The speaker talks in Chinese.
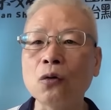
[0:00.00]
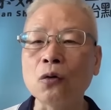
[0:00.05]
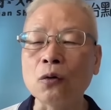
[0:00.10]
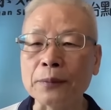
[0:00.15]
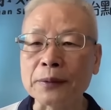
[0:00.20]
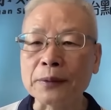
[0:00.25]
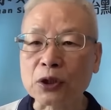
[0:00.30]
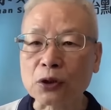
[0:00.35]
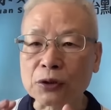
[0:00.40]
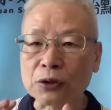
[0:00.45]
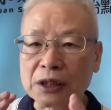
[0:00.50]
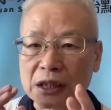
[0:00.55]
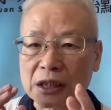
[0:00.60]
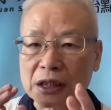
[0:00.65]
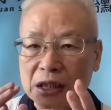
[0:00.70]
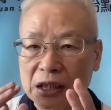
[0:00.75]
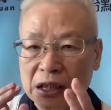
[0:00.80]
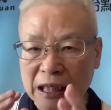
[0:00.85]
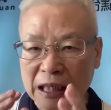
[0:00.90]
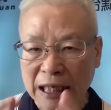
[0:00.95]
我们都
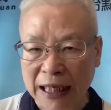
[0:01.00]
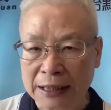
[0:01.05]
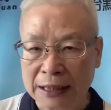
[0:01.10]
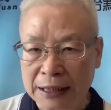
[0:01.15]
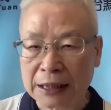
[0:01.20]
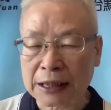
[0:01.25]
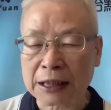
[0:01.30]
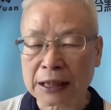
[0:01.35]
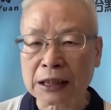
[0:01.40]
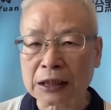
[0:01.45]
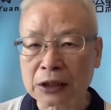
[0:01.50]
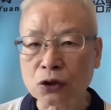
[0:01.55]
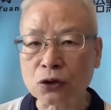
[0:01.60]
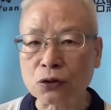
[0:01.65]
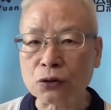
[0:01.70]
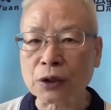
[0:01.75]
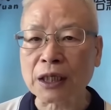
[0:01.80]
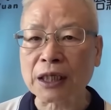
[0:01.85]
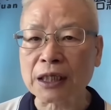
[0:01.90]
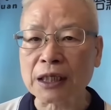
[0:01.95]
是眼睛
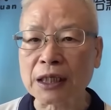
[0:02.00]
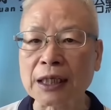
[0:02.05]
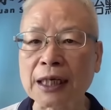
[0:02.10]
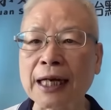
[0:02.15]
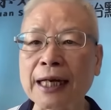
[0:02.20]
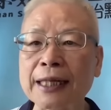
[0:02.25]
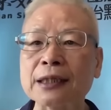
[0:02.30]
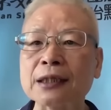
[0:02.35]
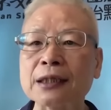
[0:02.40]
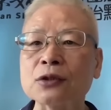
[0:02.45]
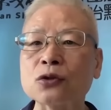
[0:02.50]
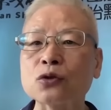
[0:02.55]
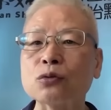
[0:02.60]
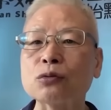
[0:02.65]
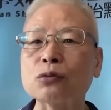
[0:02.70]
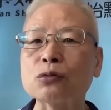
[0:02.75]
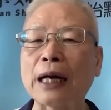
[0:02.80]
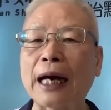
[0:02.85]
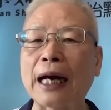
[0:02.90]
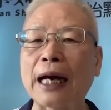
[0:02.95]
就可以看得
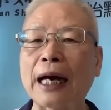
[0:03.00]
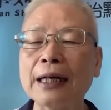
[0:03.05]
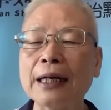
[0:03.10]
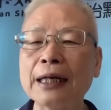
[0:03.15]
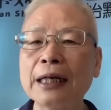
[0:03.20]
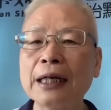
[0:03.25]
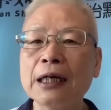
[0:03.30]
出来。